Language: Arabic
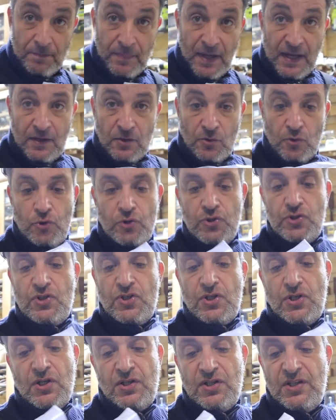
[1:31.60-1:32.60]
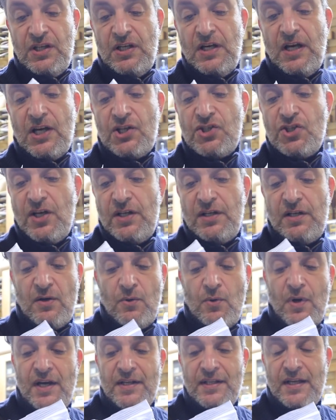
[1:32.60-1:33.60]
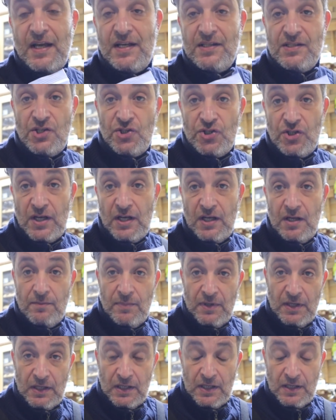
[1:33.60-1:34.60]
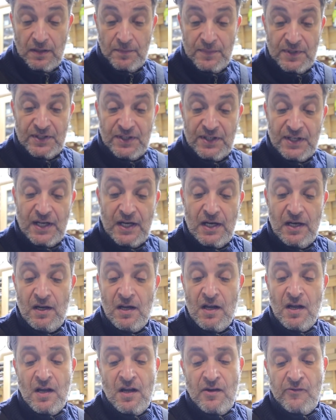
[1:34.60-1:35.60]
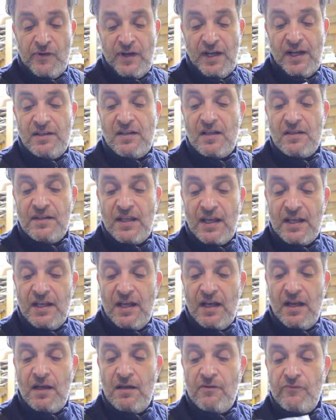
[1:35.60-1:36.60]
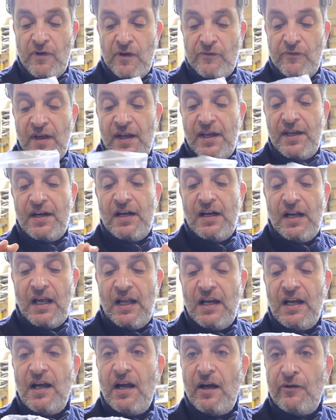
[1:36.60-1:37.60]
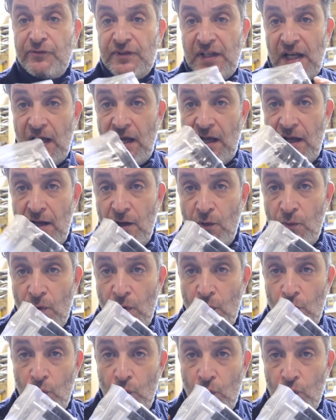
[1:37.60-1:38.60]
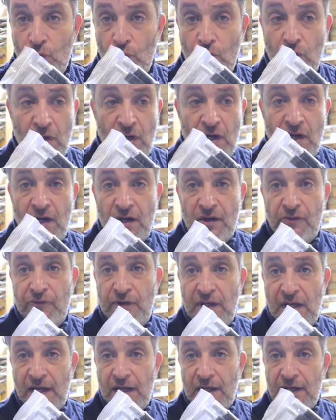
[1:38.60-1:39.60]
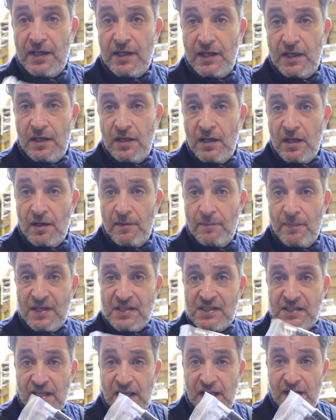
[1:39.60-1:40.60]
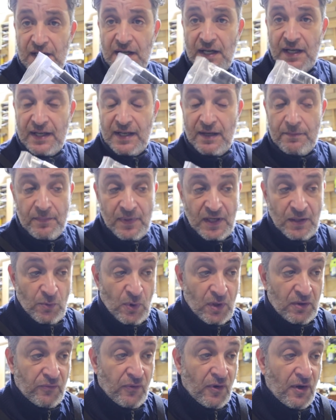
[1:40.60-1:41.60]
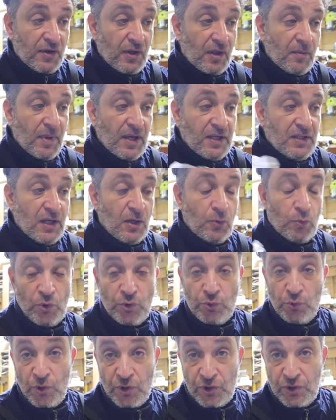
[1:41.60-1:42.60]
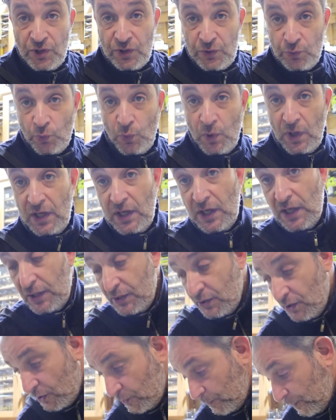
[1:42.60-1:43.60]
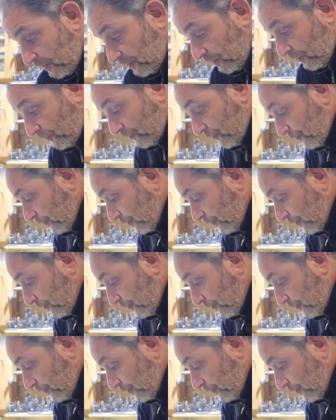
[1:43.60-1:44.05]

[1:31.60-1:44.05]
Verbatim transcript: من بان جود دي عشان لو واحد عايز يشتغل بالدريل في حتت ضيقه ففي اخر الحلقه هفتحها واقول لكم فيها ايه بس خلينا نكمل والفارق بين الوود وركر والكاربنتر